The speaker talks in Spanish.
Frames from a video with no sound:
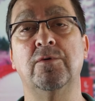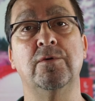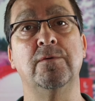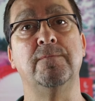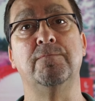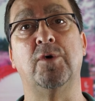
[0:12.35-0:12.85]

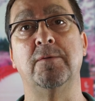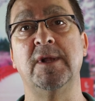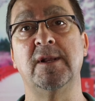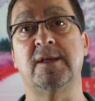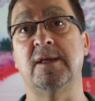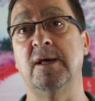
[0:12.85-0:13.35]
un
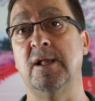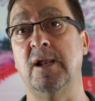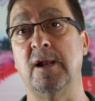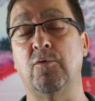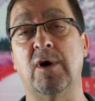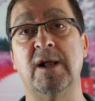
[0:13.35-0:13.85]
móvil en
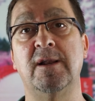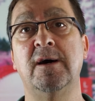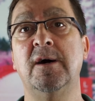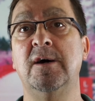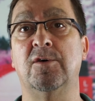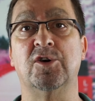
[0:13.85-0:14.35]
el
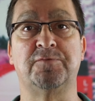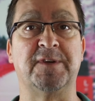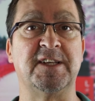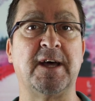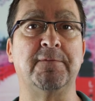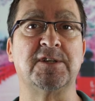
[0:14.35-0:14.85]
cual os
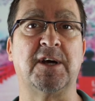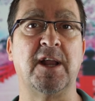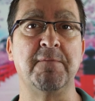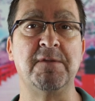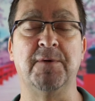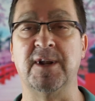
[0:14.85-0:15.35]
presentamos
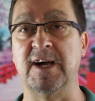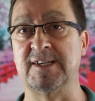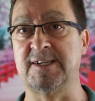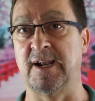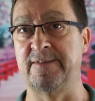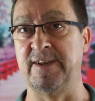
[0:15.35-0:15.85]
ahora mismo
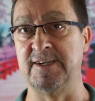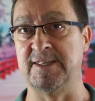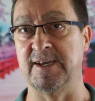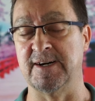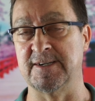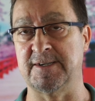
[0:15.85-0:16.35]
las
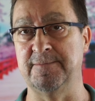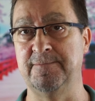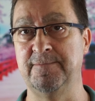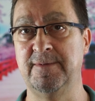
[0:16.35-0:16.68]
características.